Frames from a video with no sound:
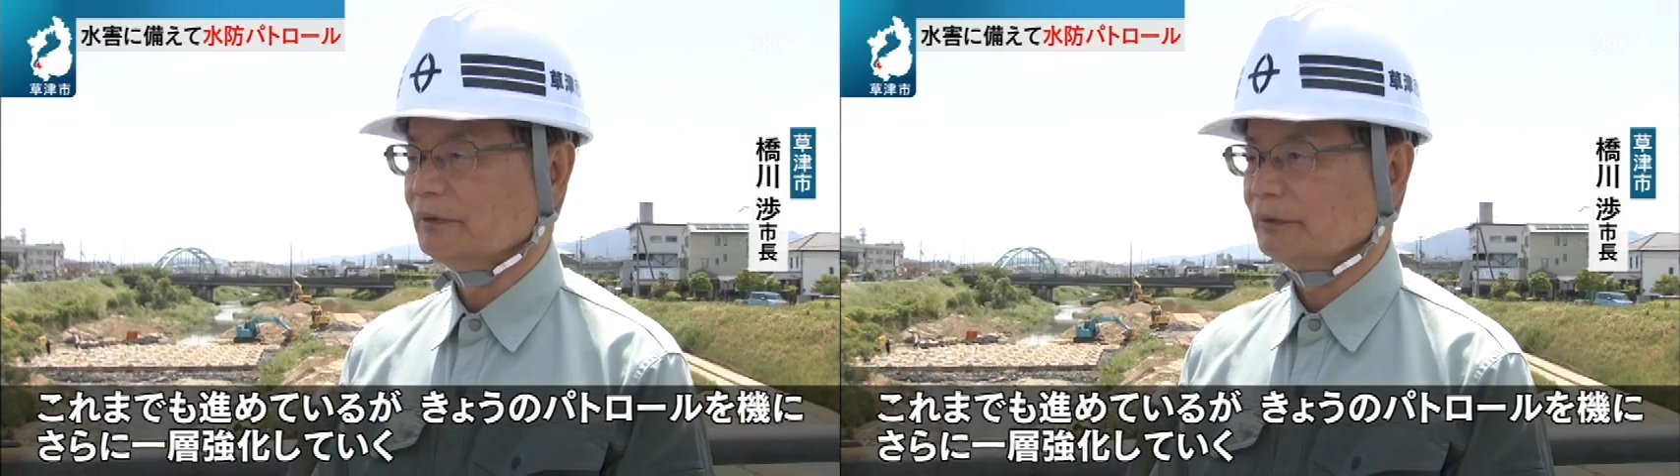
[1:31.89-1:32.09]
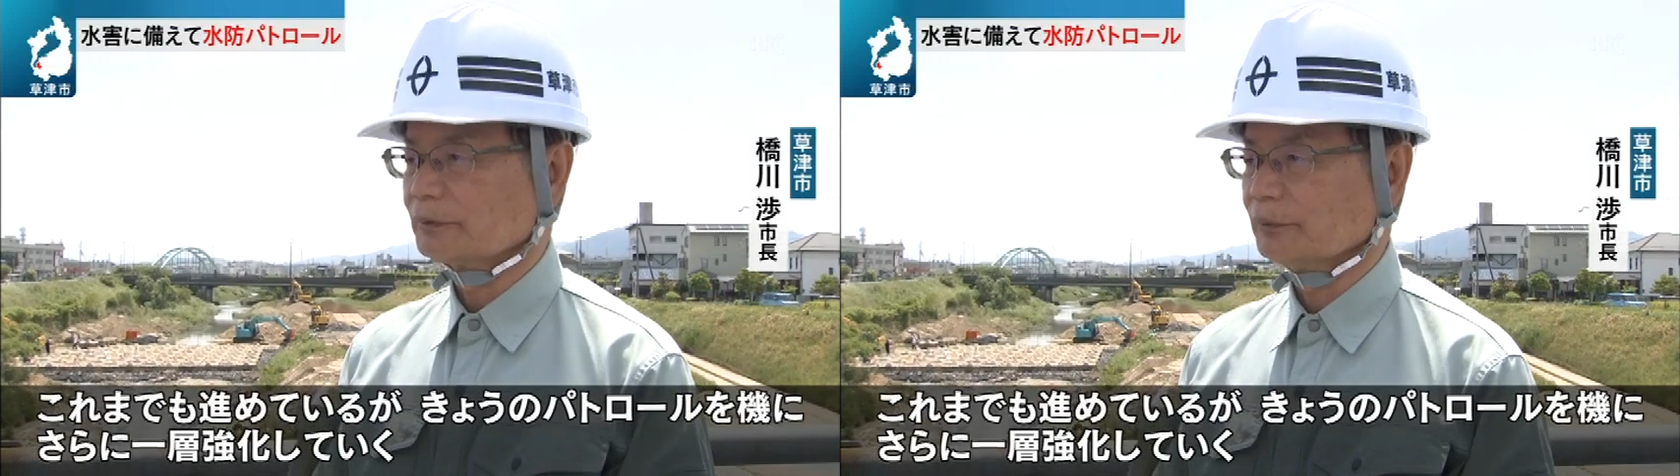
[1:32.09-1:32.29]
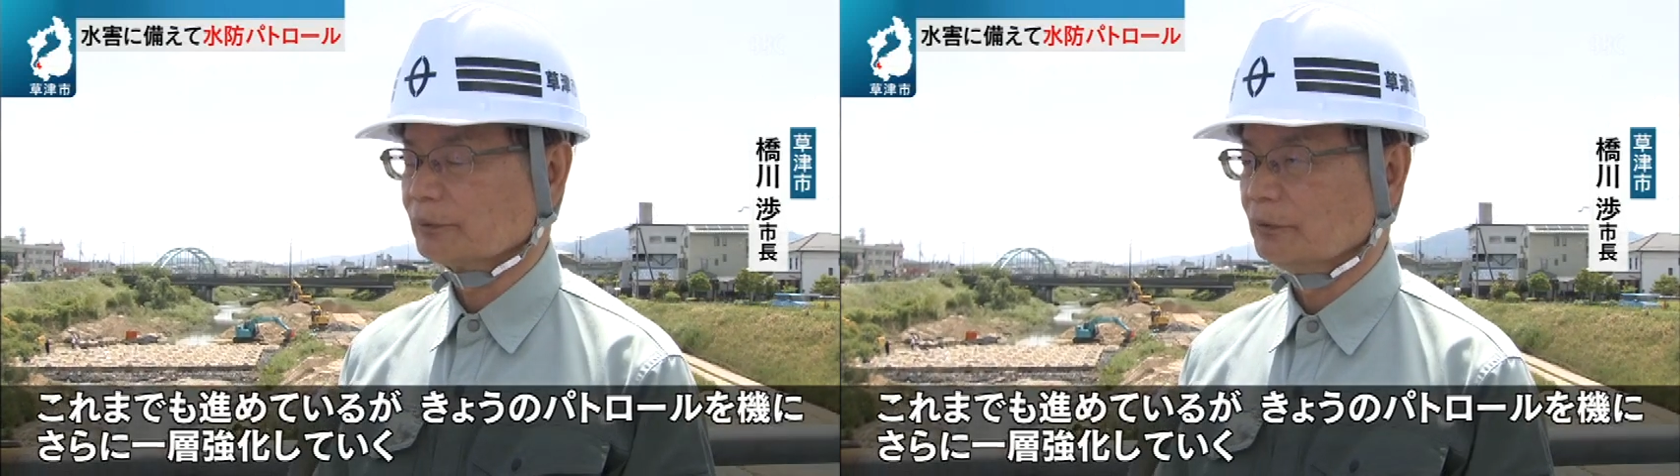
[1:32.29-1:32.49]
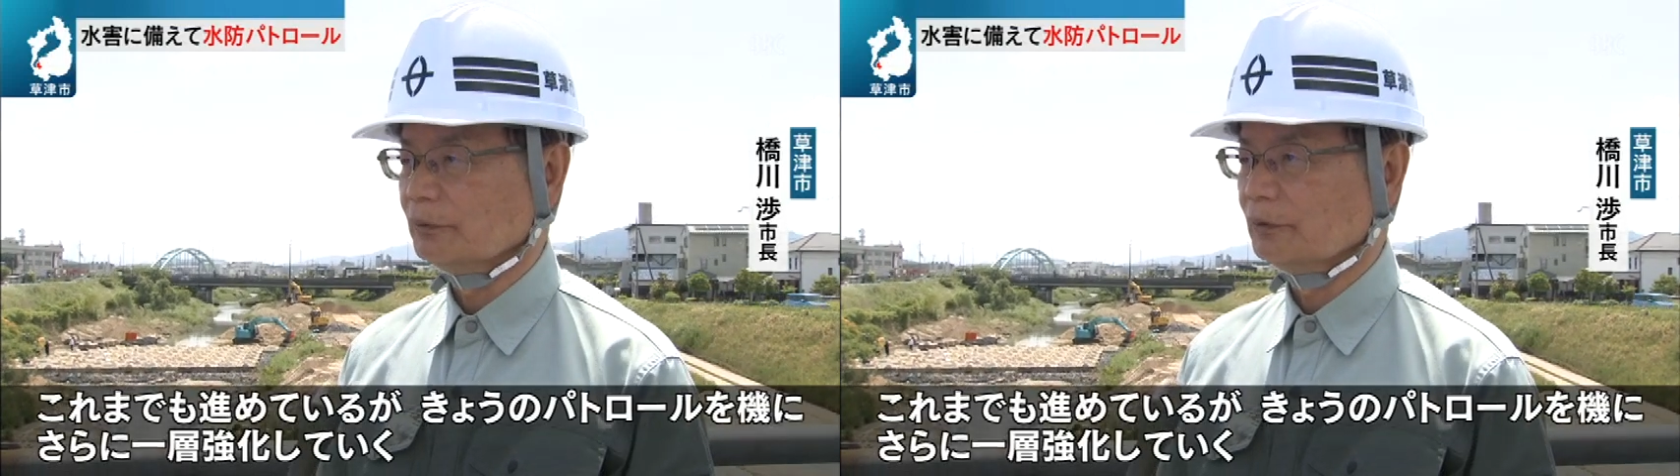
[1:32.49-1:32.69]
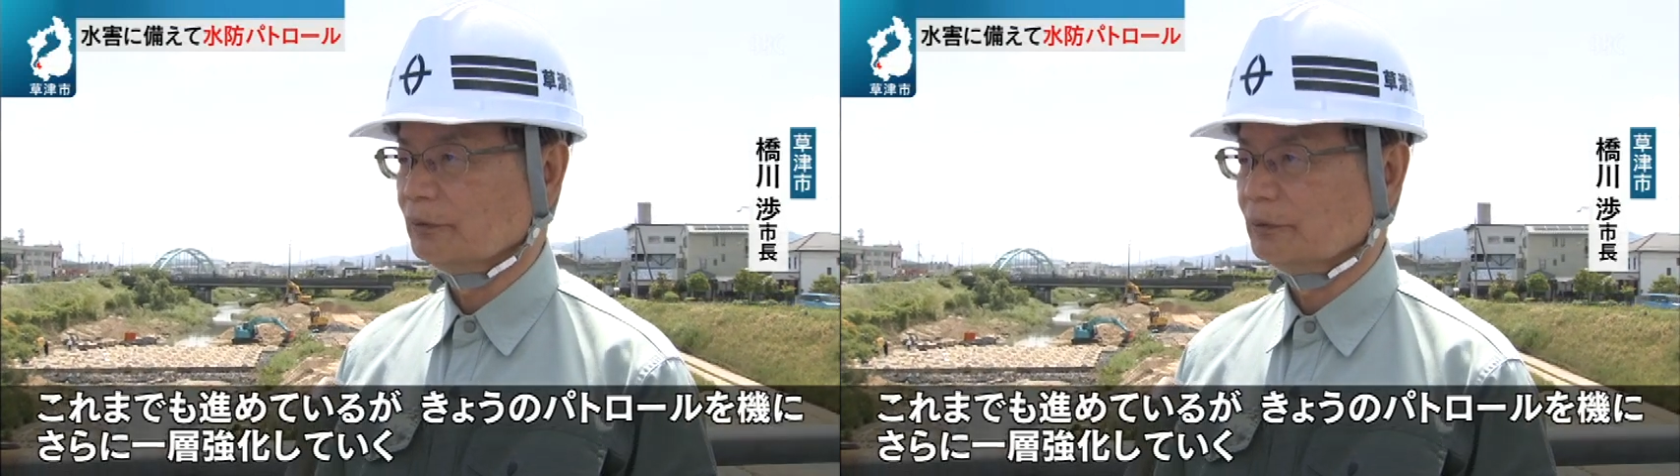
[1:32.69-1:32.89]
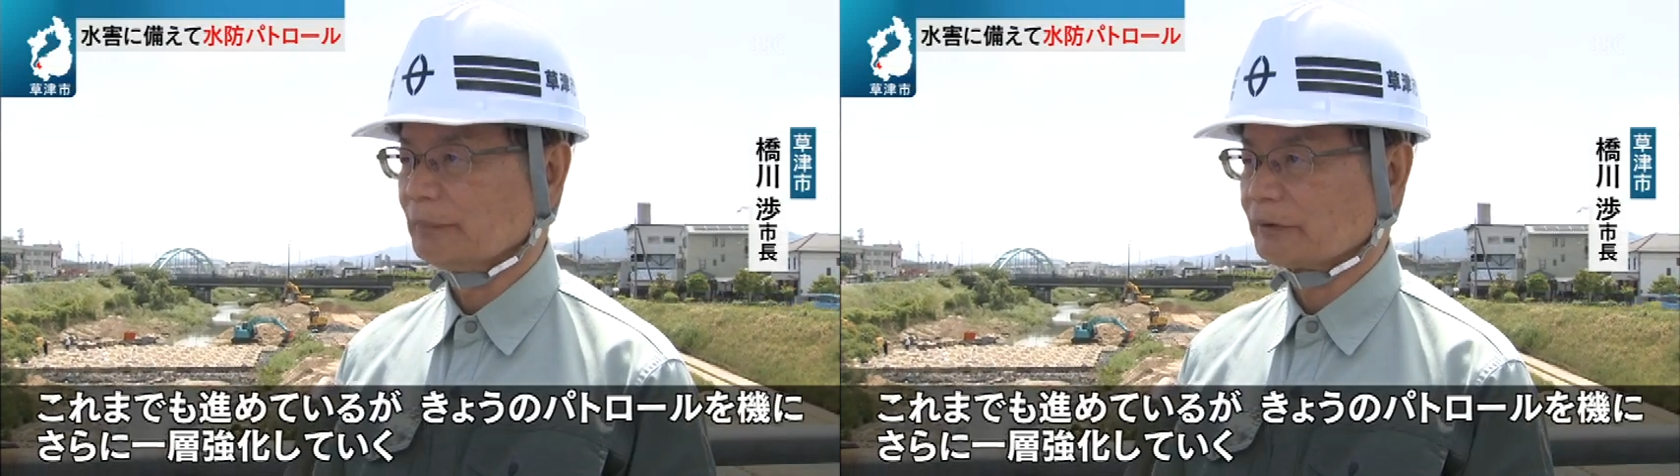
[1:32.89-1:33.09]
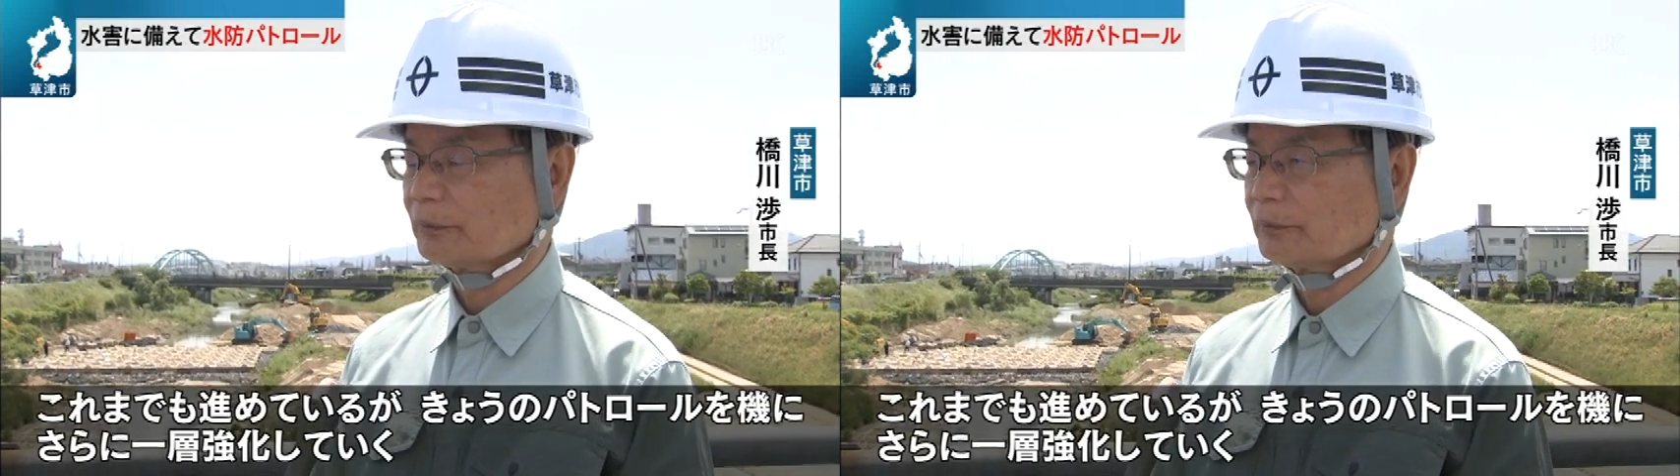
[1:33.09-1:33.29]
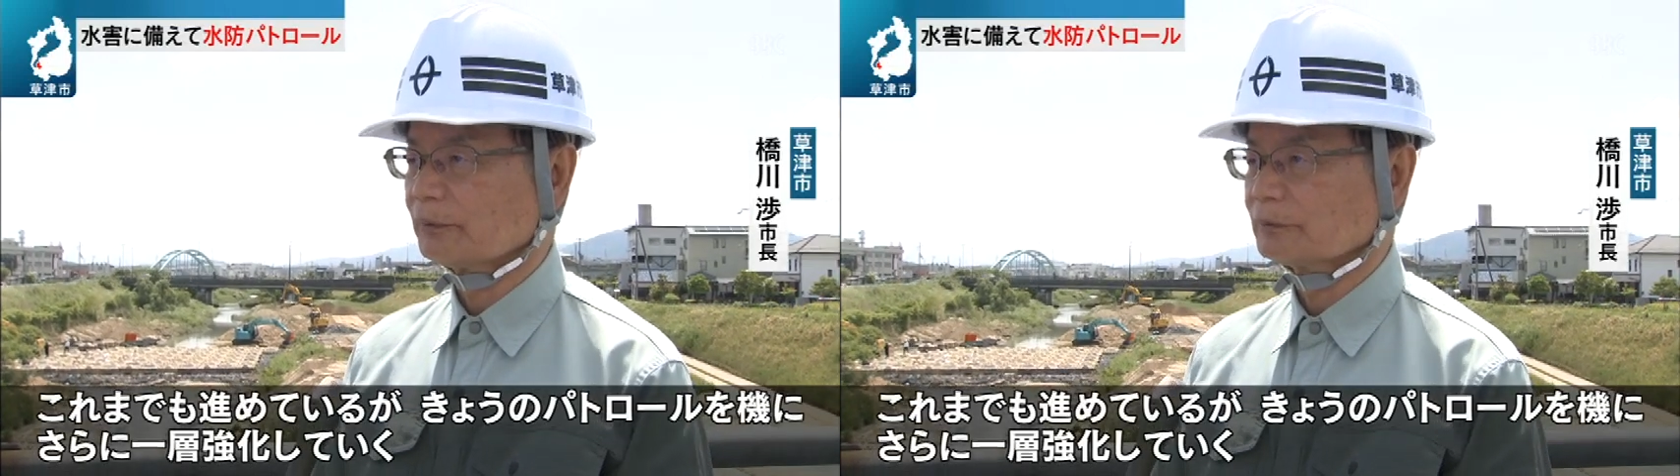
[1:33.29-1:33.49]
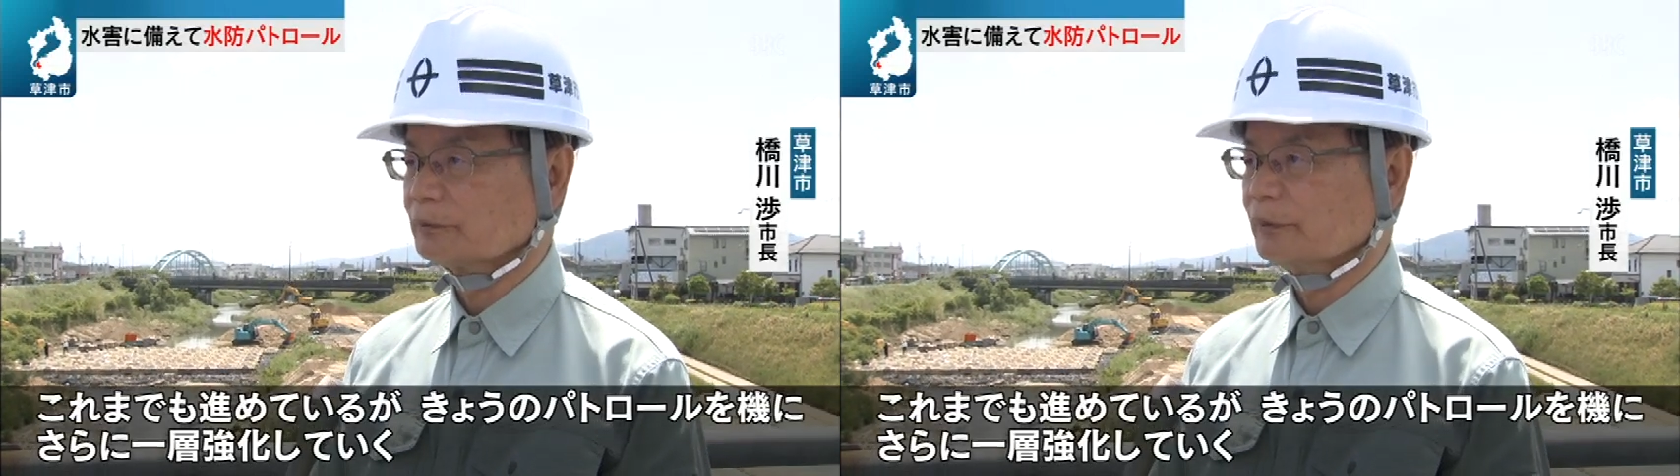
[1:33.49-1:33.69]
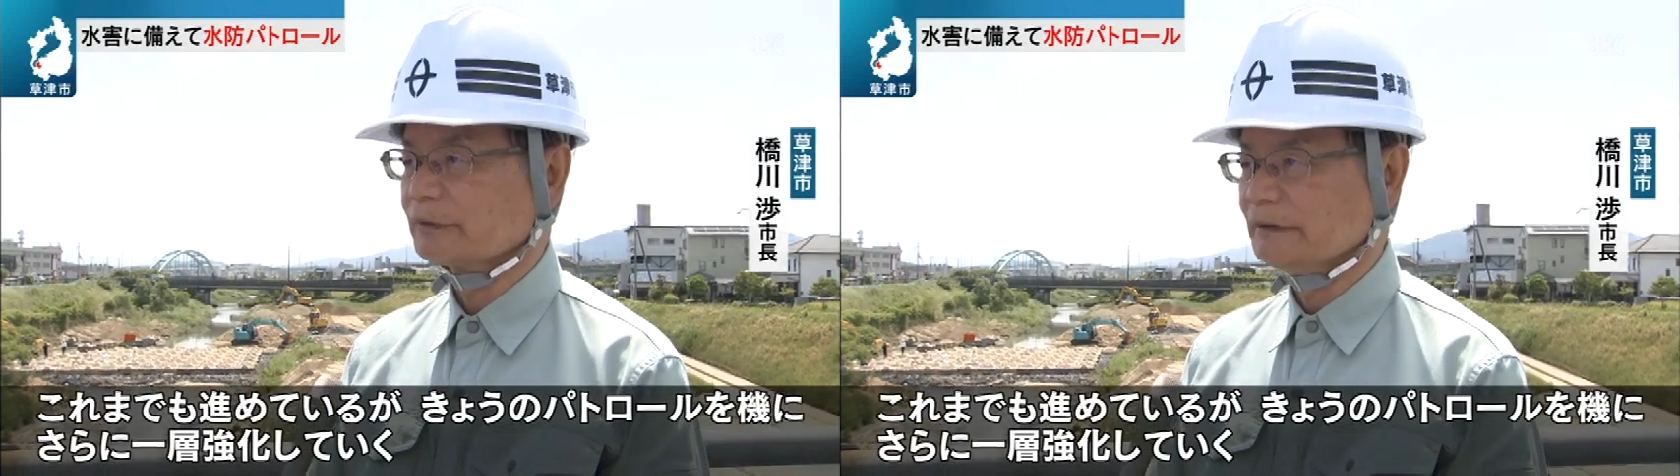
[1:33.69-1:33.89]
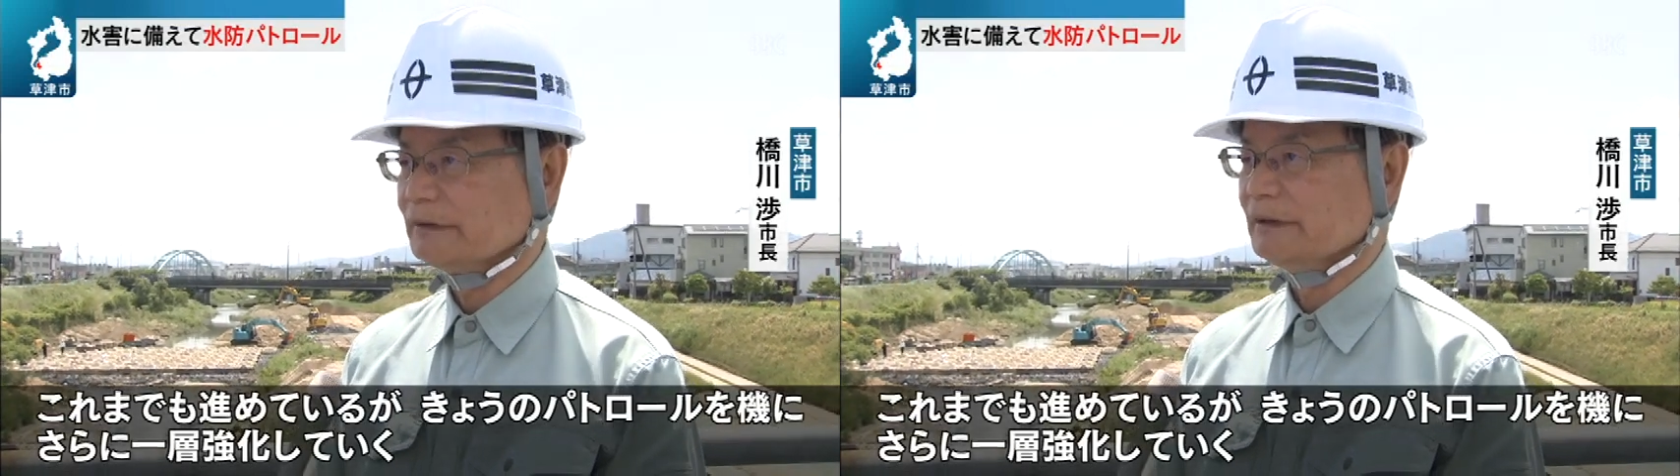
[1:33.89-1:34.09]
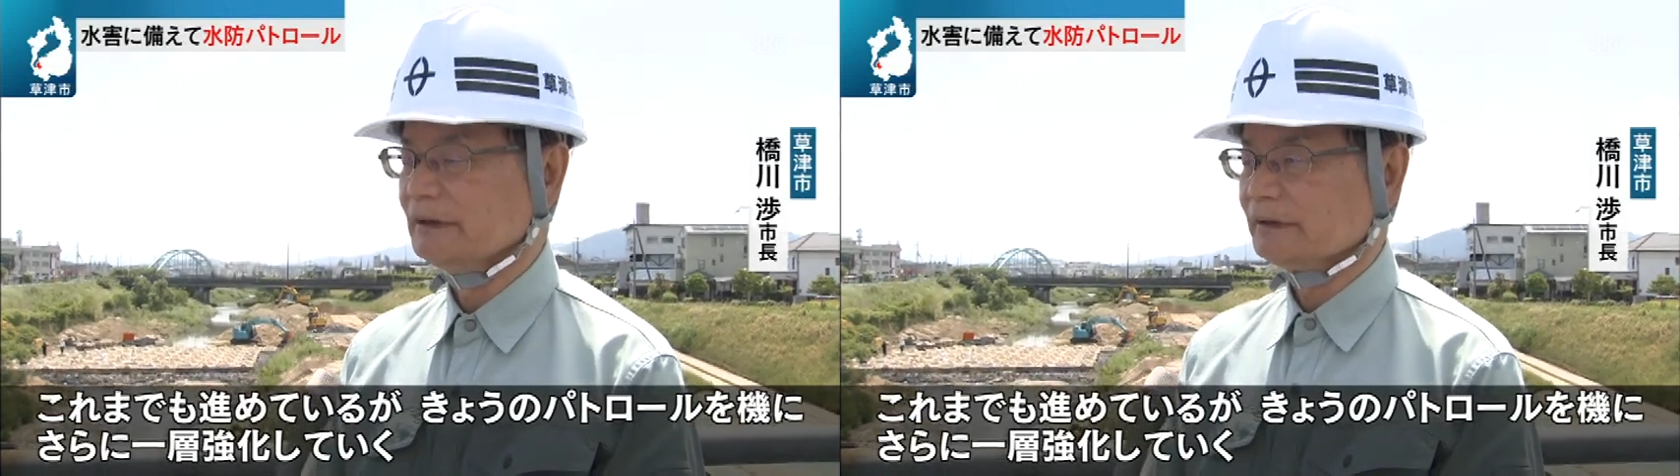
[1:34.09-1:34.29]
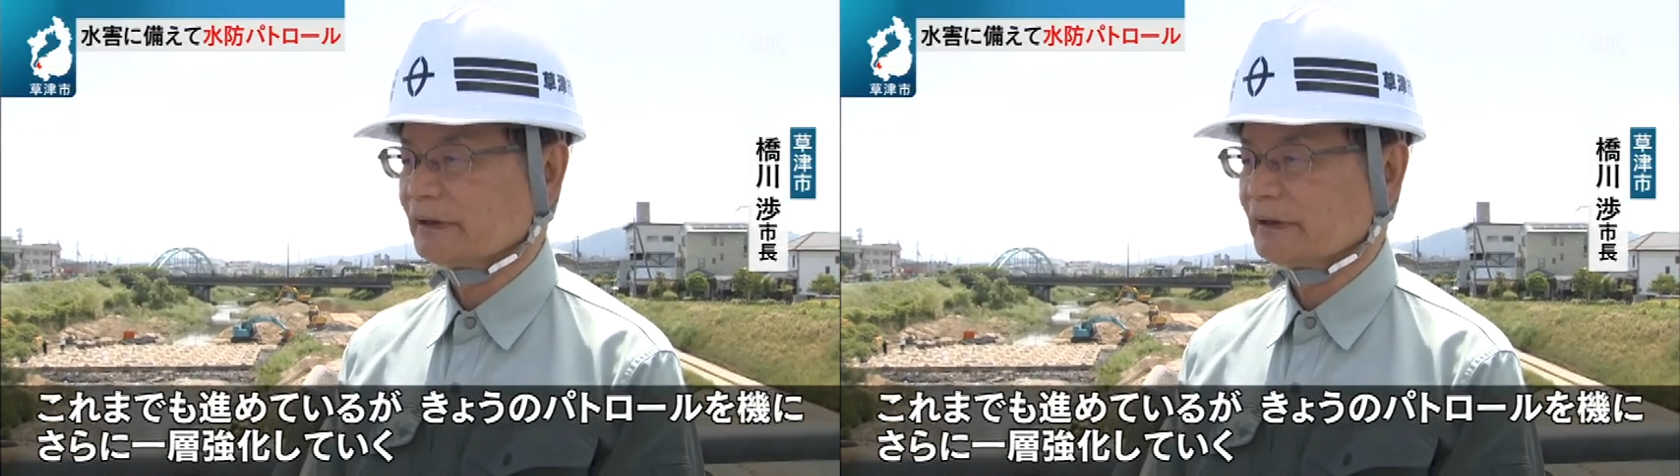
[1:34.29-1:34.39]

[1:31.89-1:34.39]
今日のパトロールを機に